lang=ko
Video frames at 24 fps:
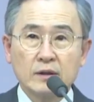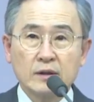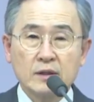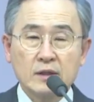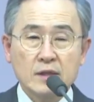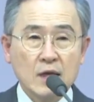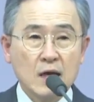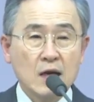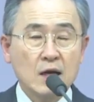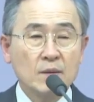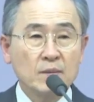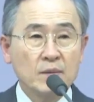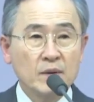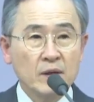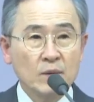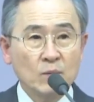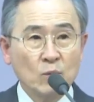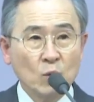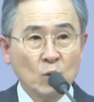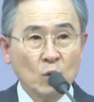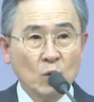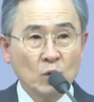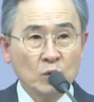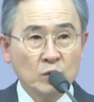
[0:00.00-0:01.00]
삶의
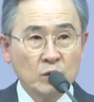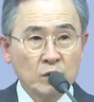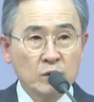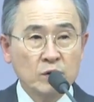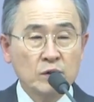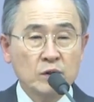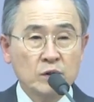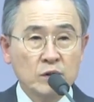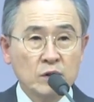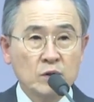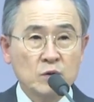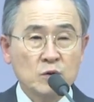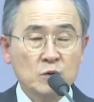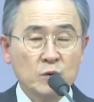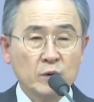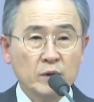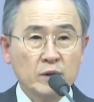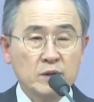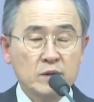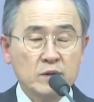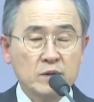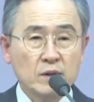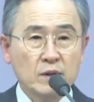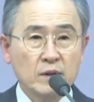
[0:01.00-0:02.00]
모든 여정
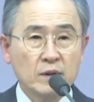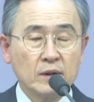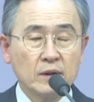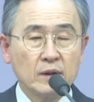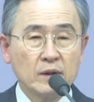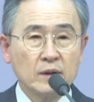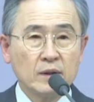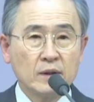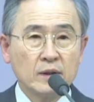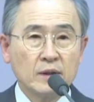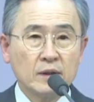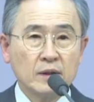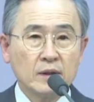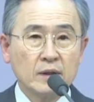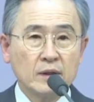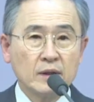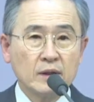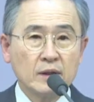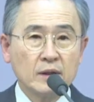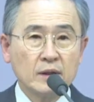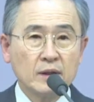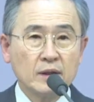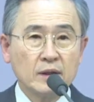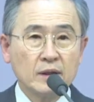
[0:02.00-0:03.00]
속에서
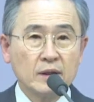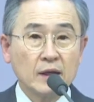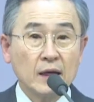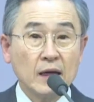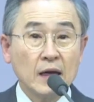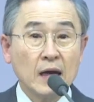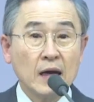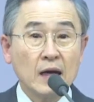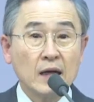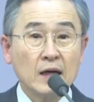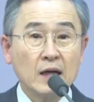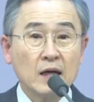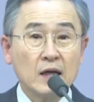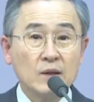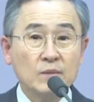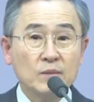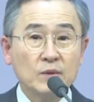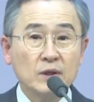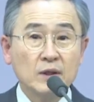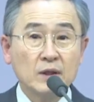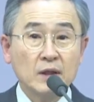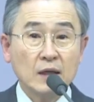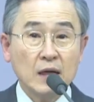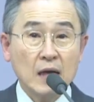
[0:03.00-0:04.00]

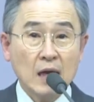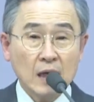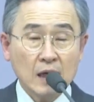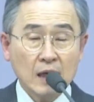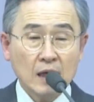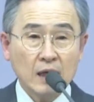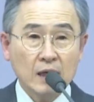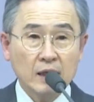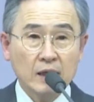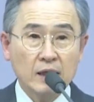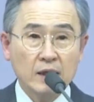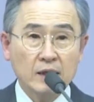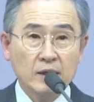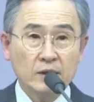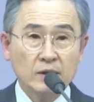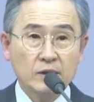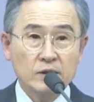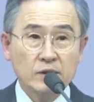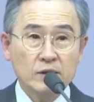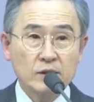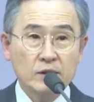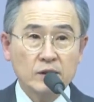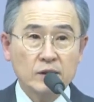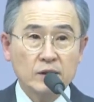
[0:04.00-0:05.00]
하나님을 가까이 하는
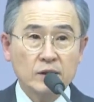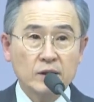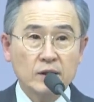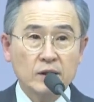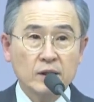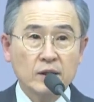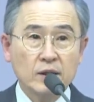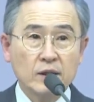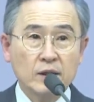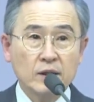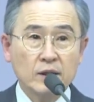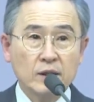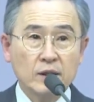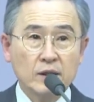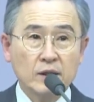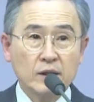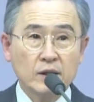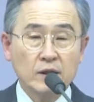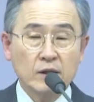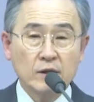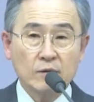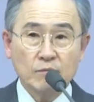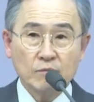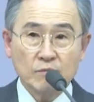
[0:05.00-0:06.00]
것이
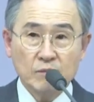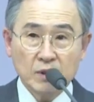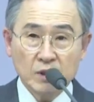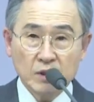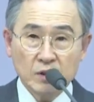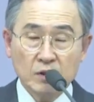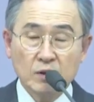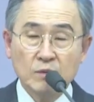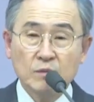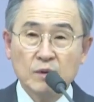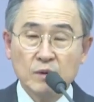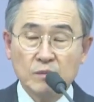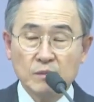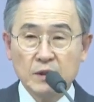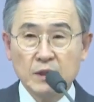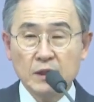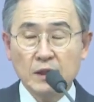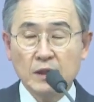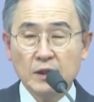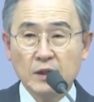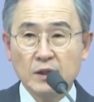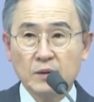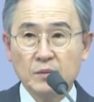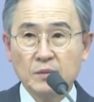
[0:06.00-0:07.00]

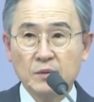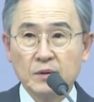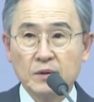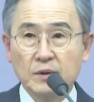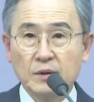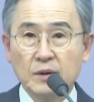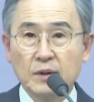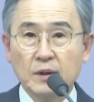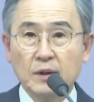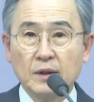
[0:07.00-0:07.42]
믿음입니다, 여러분.